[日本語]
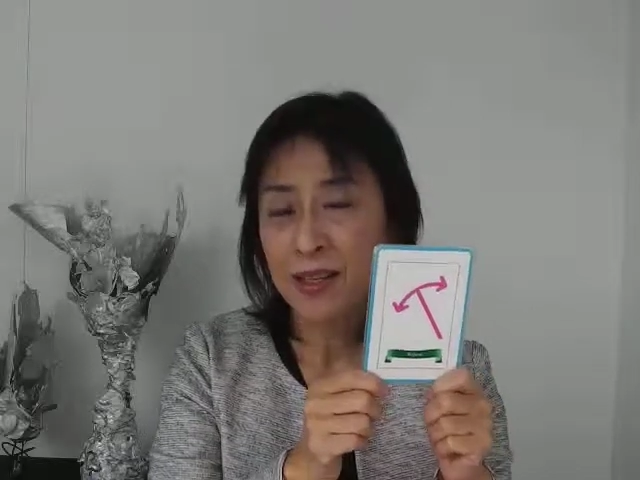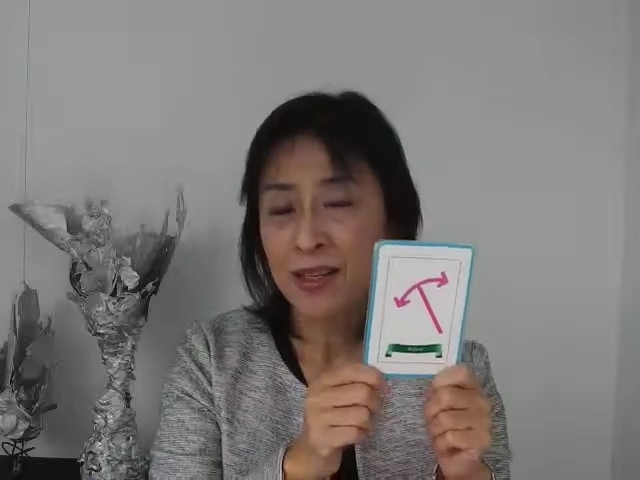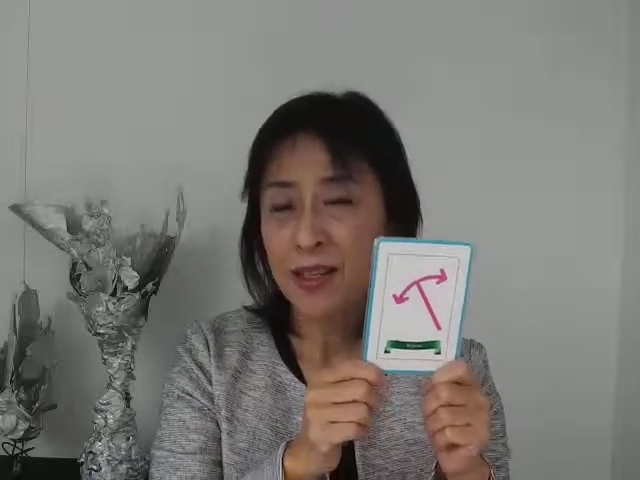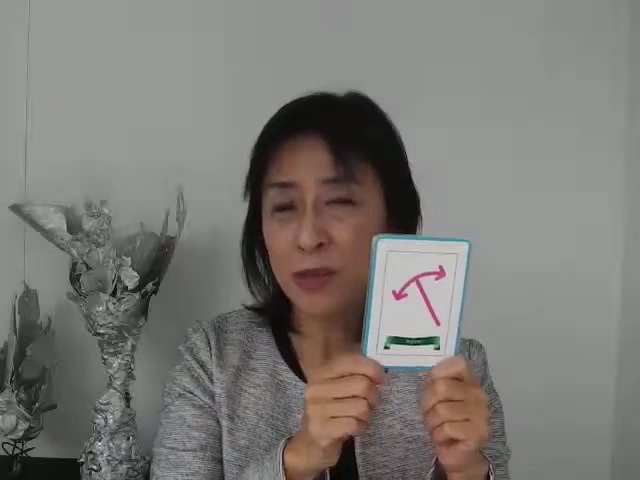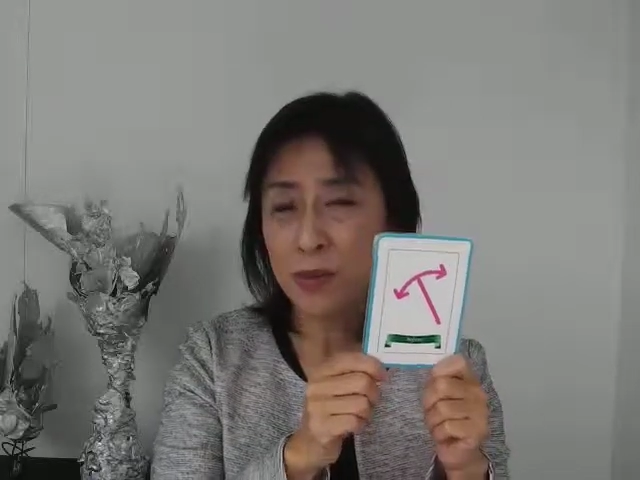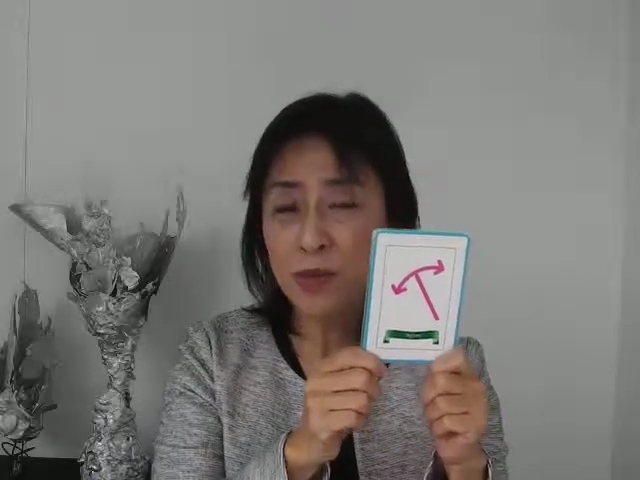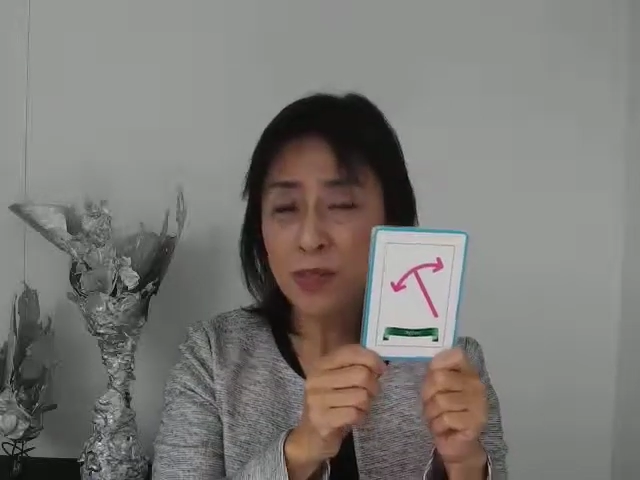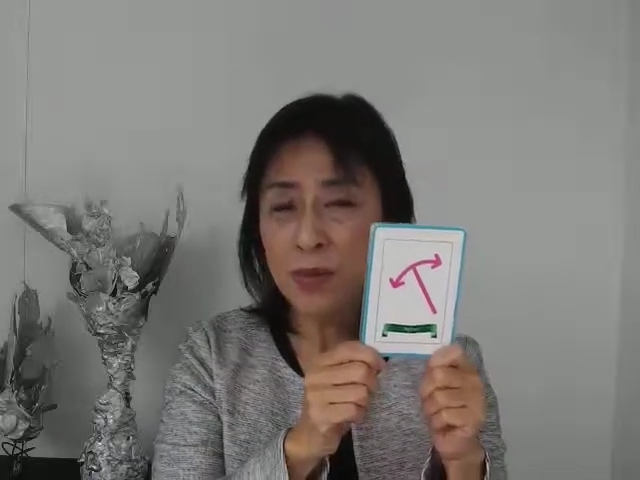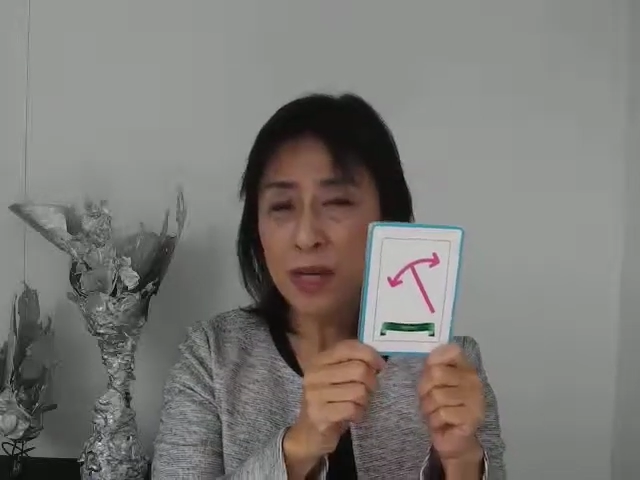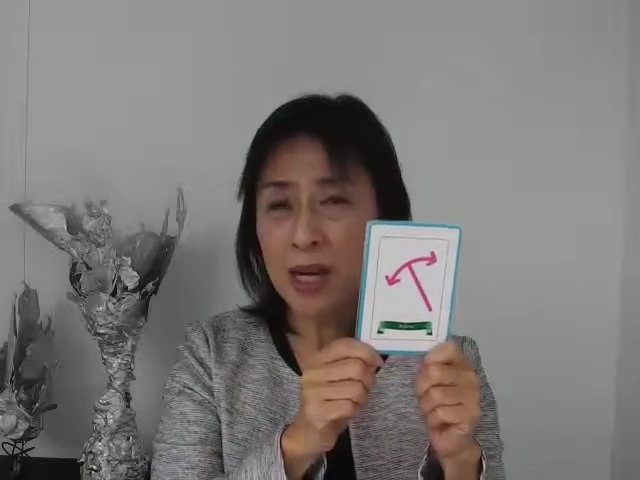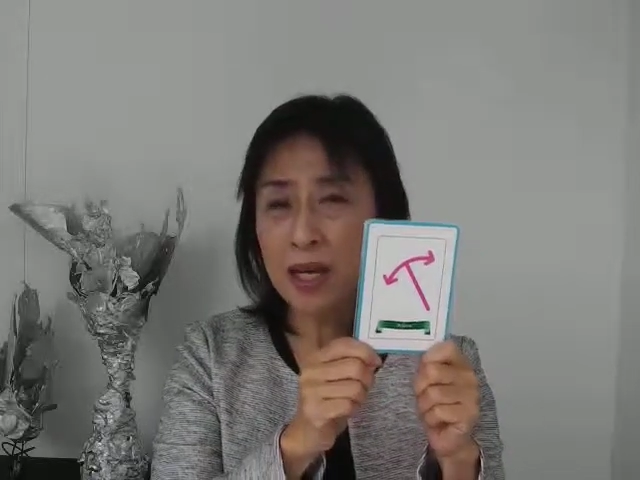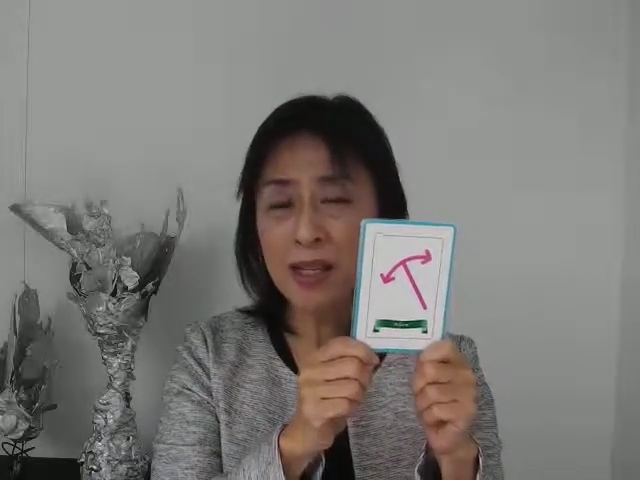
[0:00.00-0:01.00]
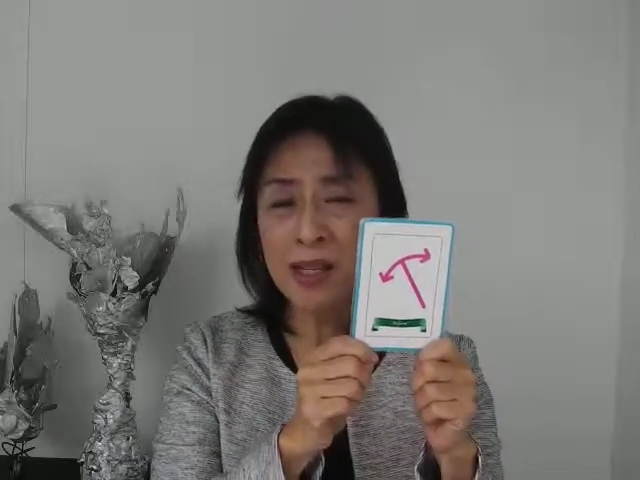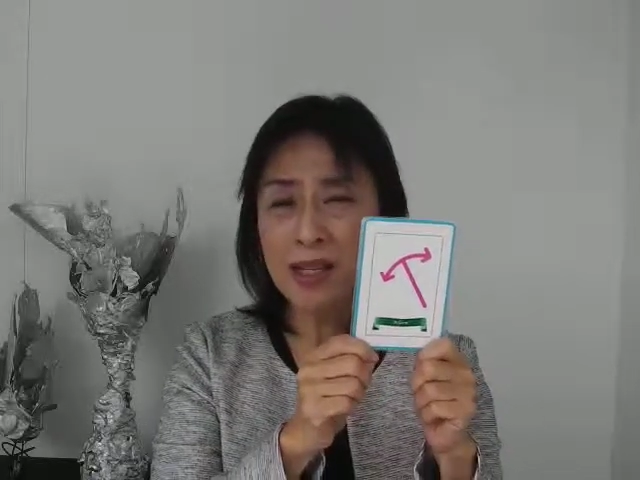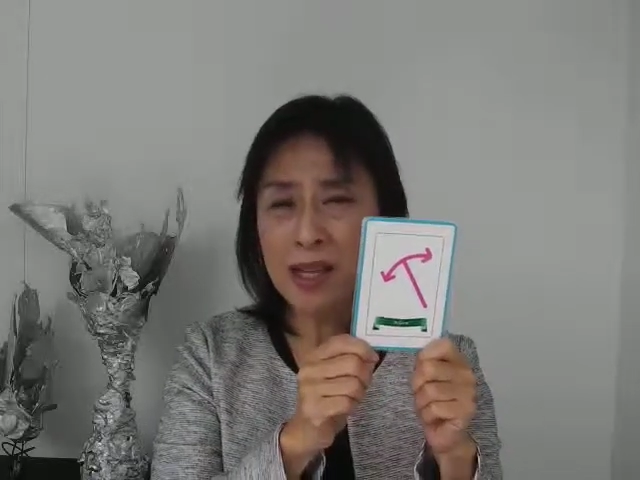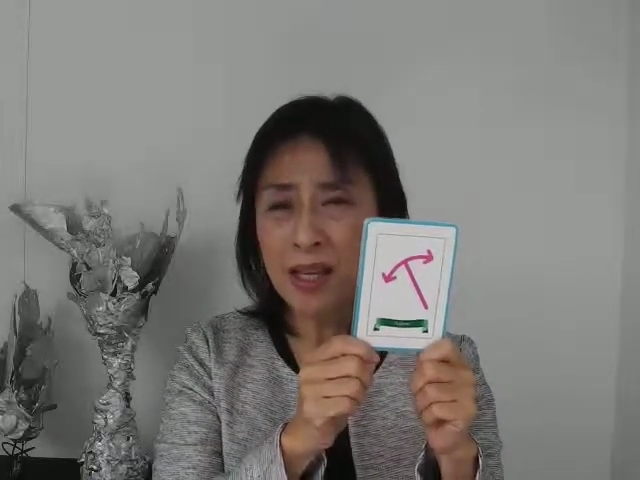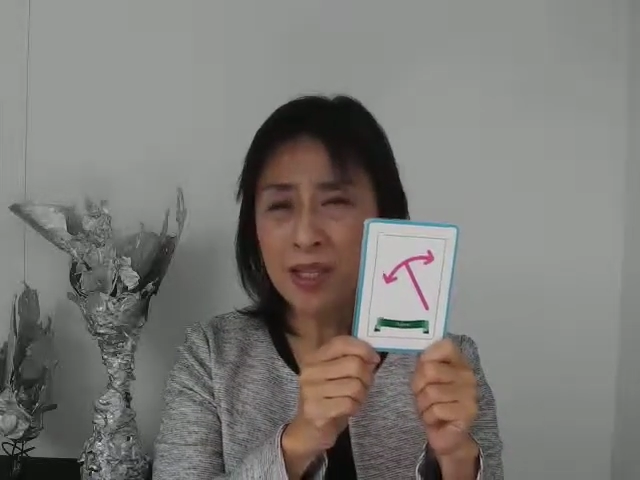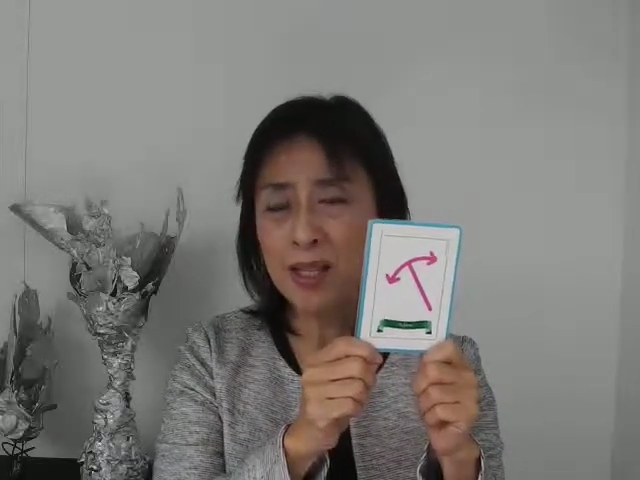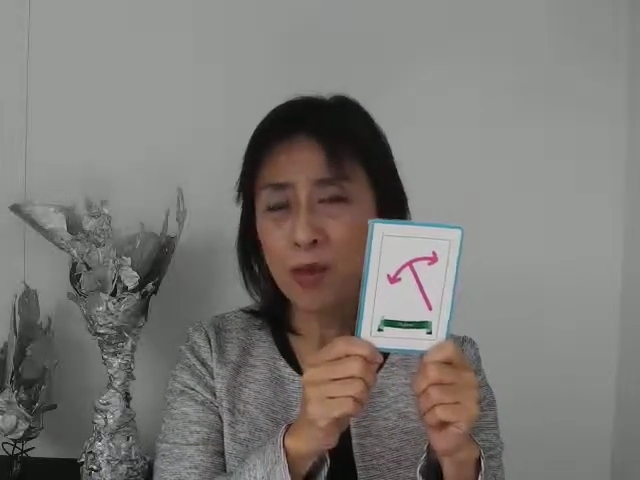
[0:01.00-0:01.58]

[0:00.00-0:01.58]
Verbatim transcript: で自分には関係ないっ